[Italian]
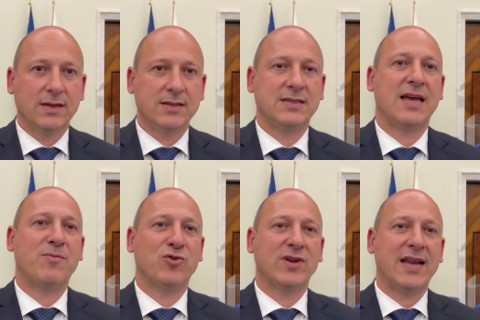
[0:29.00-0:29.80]

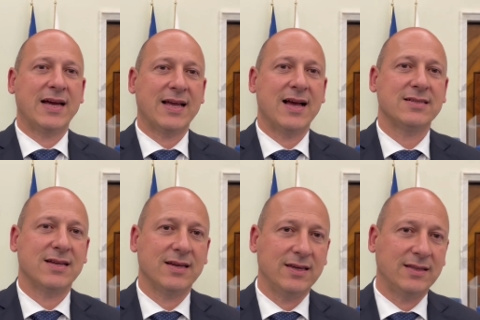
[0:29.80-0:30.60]
siamo nella
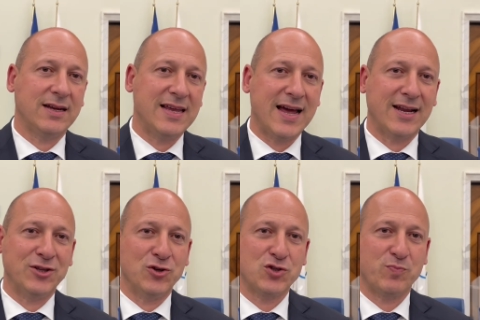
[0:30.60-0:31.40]
Casa Italiana
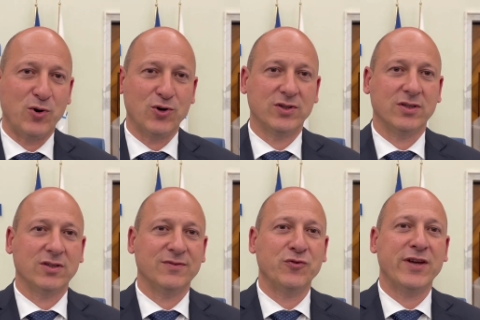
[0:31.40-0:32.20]
dello
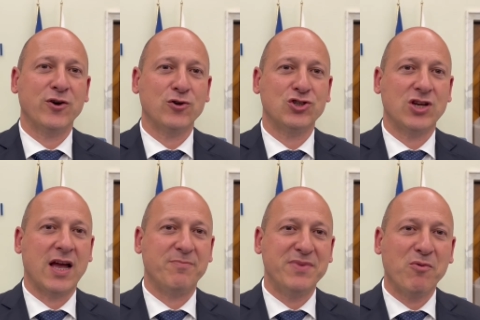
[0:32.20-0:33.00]
Sport, dove oggi
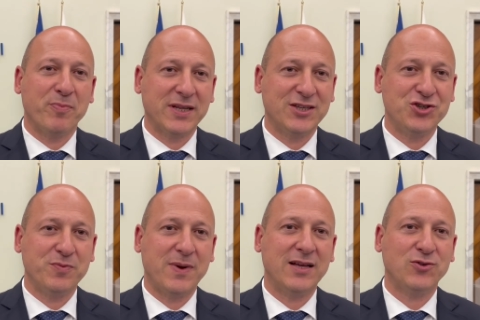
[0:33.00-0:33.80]
abbiamo
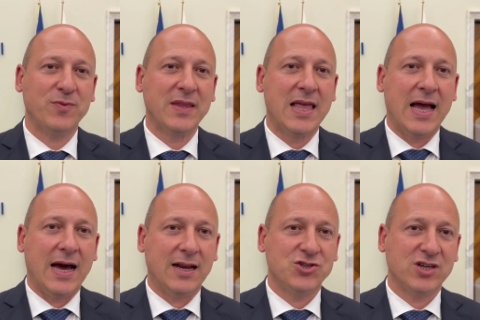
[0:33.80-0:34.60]
partecipato
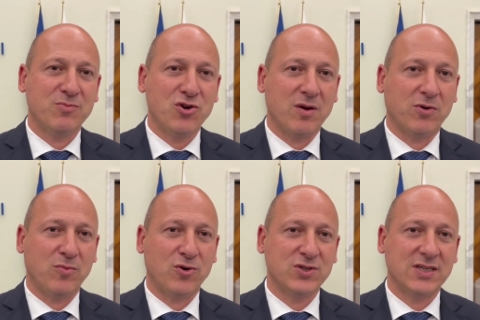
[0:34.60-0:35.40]
alla cerimonia
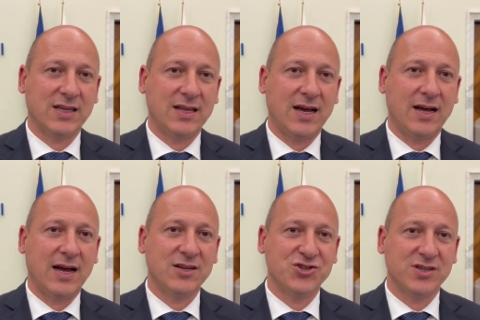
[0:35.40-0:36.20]
promossa da
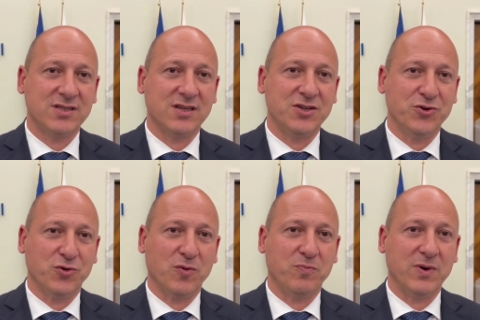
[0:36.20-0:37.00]
Access
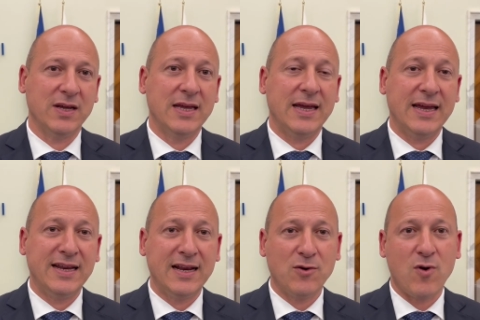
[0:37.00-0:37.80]
Europe e
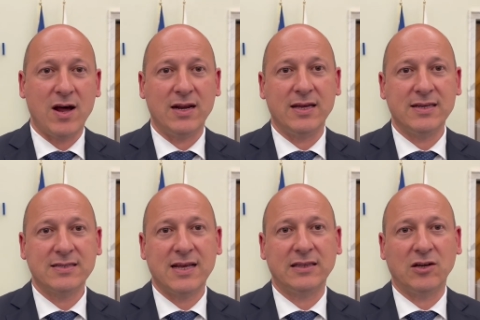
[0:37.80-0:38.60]
nella quale è
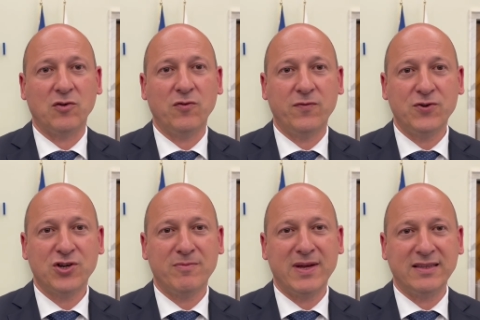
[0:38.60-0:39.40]
stata
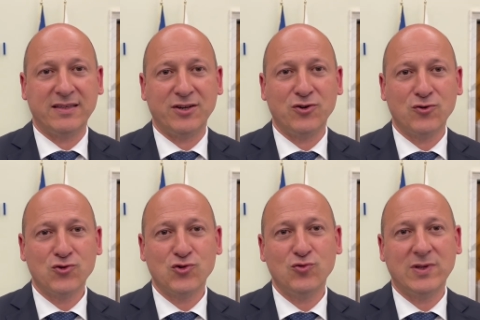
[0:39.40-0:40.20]
ufficialmente
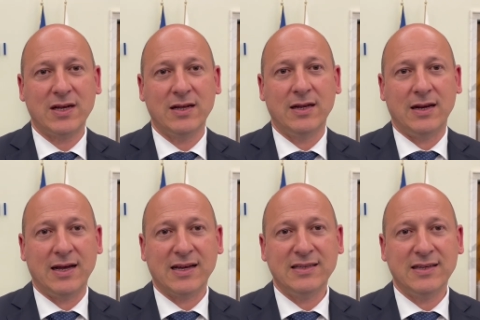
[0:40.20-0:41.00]
riconosciuta
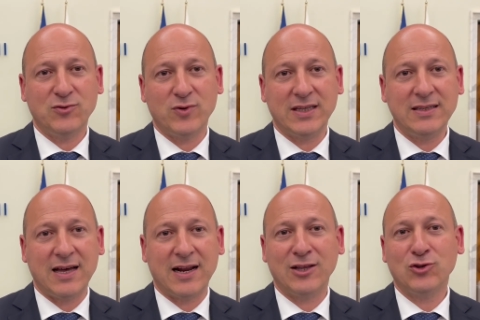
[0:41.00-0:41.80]
la candidatura di
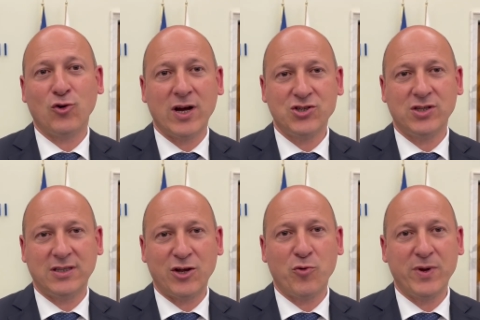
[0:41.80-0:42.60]
Taranto a
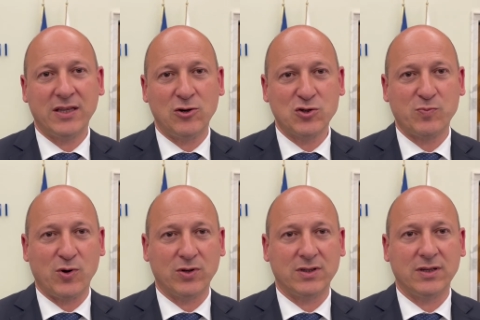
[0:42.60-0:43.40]
Città Europea dello
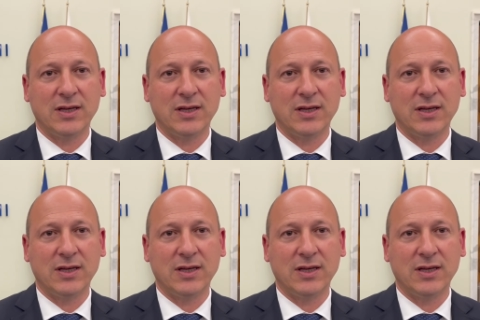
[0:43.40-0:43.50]
Sport.